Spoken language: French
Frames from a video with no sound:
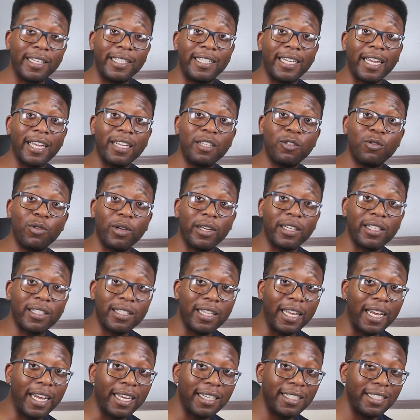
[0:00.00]
Direction
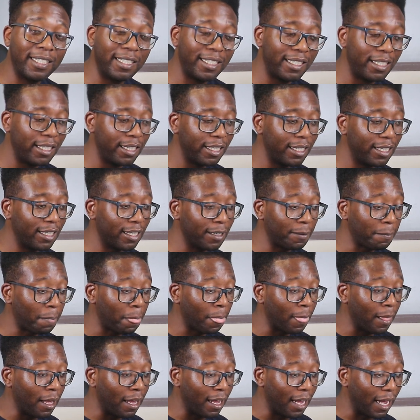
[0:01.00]
artistique
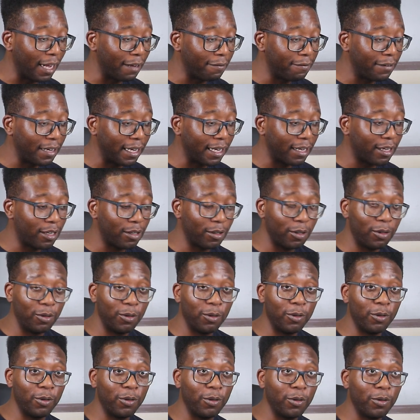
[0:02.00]
avec
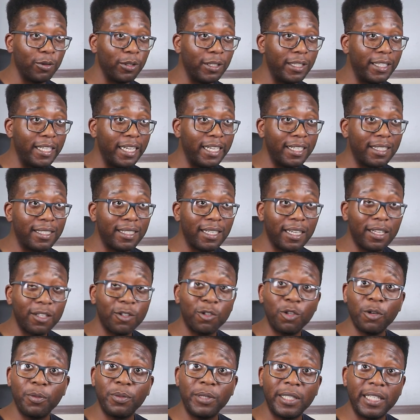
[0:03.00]
le dessin
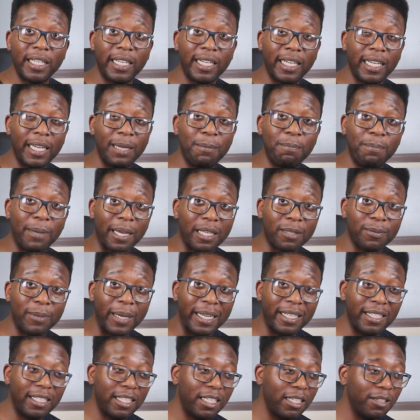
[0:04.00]
d'objets et
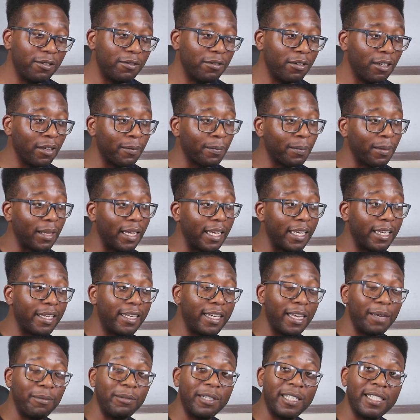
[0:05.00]
perspective et
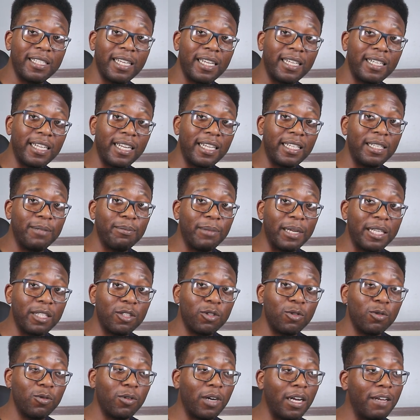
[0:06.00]
game design et
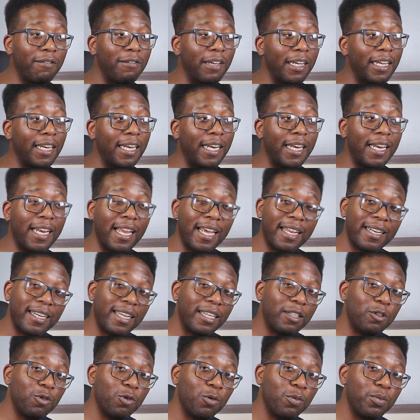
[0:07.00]
animation avec
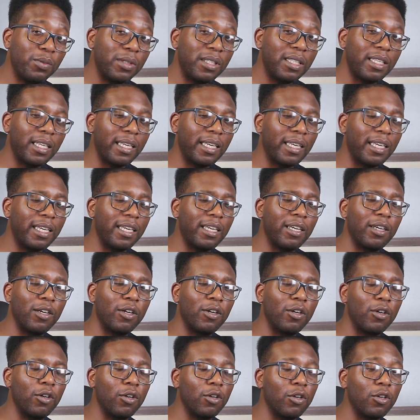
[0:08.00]
l'anatomie et
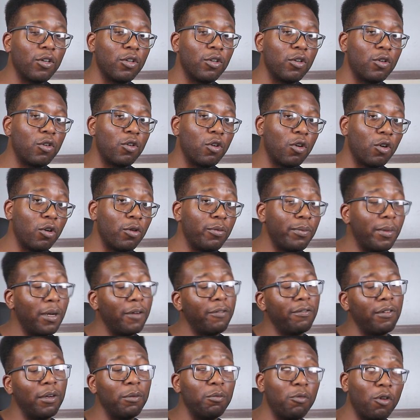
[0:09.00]
euh, corps humain,
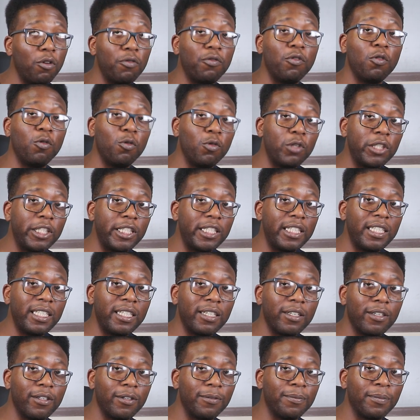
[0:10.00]
enfin
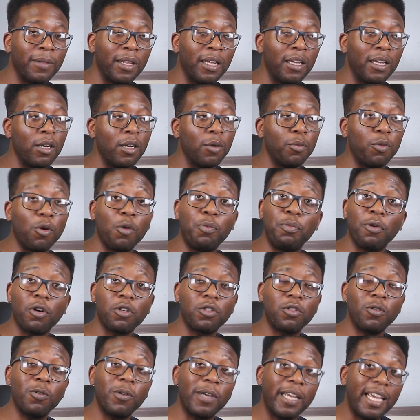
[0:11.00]
morphologie, euh,
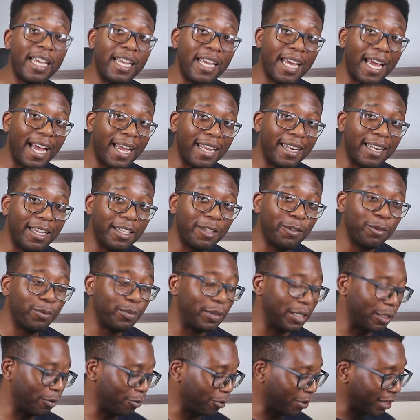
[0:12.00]
proportion et
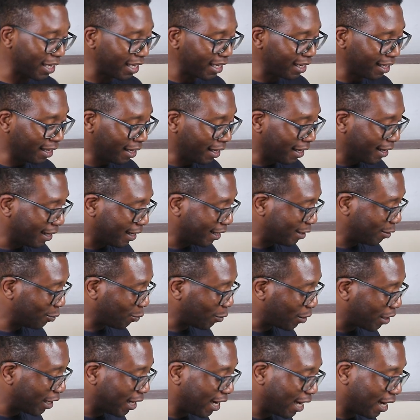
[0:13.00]
anatomie. Ok Et
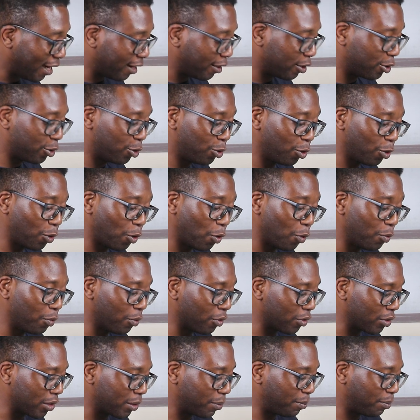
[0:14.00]
donc là, je
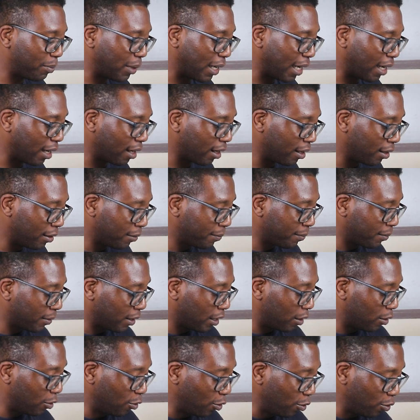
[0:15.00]
commence par
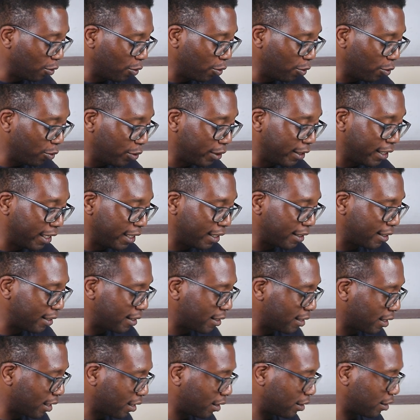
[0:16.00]
le
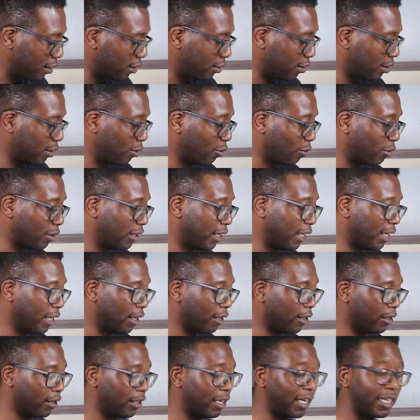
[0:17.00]
dessin, donc
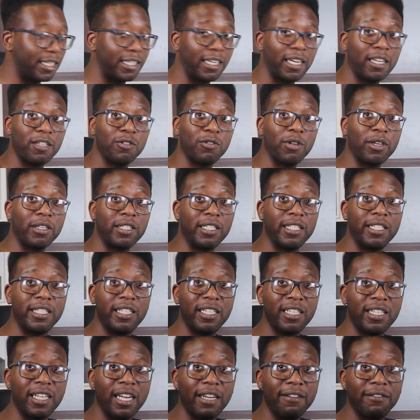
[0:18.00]
euh, la direction
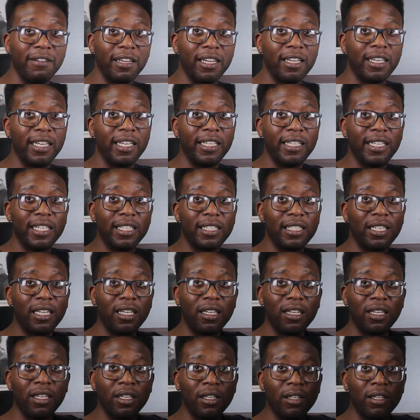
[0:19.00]
artistique avec les dessins